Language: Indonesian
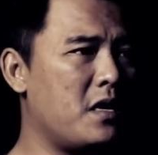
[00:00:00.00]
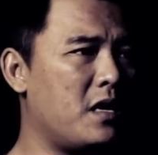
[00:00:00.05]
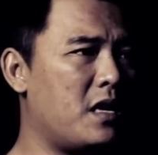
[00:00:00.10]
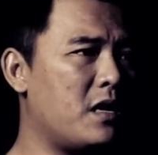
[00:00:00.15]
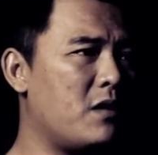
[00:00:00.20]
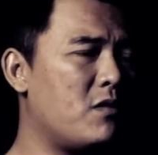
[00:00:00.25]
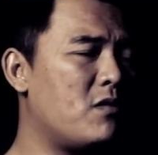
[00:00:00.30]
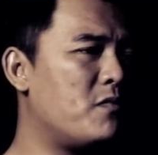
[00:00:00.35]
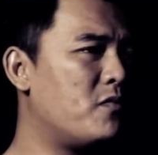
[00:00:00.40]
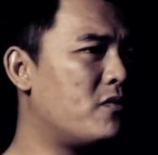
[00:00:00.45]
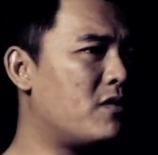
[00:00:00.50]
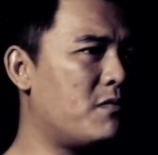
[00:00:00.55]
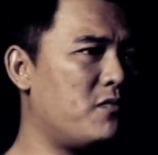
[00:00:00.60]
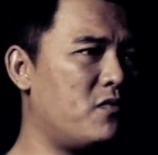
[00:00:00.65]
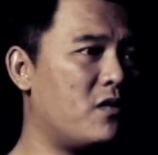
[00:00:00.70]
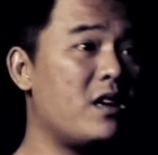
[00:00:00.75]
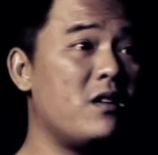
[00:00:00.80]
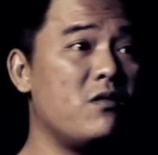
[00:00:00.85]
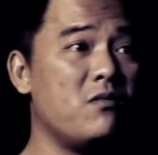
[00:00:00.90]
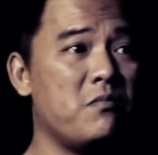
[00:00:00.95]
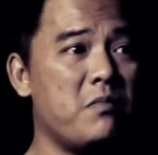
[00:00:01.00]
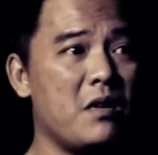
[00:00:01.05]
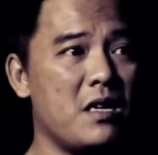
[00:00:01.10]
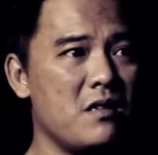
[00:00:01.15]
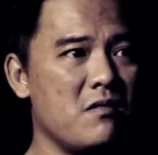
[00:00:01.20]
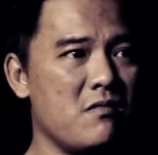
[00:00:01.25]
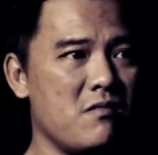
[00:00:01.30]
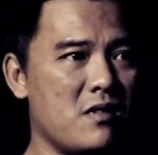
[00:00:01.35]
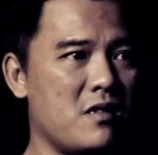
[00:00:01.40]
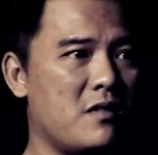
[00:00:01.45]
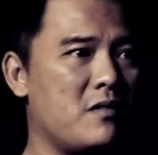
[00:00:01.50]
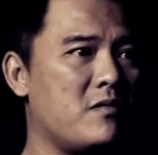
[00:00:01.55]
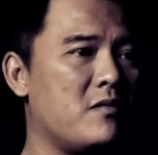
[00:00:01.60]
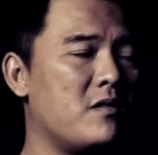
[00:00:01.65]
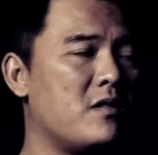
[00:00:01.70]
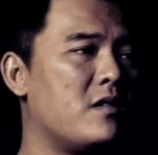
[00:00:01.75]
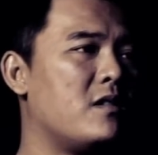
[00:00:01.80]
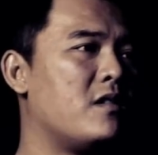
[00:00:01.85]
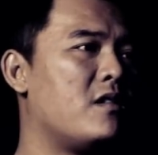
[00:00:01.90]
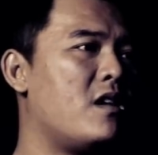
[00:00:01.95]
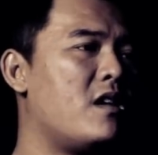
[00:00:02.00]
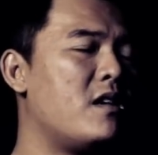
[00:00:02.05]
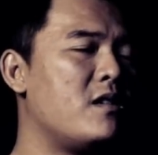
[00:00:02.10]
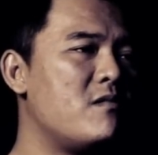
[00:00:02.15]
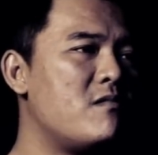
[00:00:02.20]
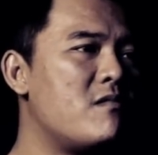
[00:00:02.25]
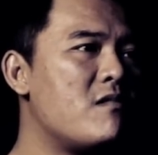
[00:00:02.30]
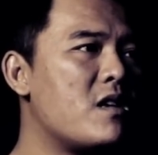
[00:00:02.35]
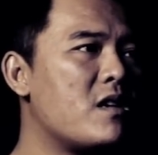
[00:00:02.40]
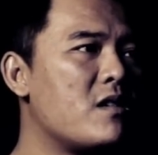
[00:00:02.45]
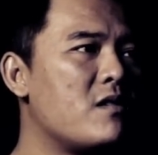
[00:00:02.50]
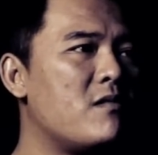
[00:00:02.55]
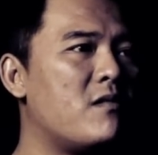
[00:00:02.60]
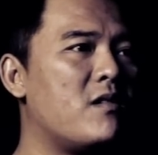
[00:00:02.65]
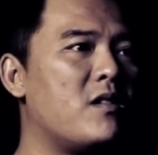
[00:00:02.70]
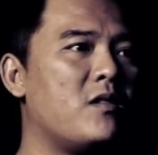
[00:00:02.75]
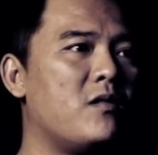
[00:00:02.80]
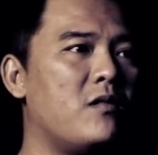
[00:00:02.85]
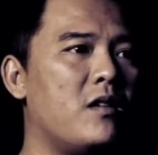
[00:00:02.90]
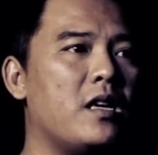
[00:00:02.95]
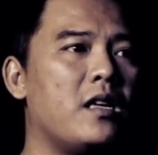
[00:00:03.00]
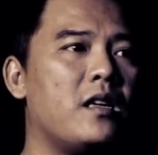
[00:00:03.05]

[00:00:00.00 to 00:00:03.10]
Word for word: Leo pura-pura lupa yuk gitu Ayo, ayo, ayo.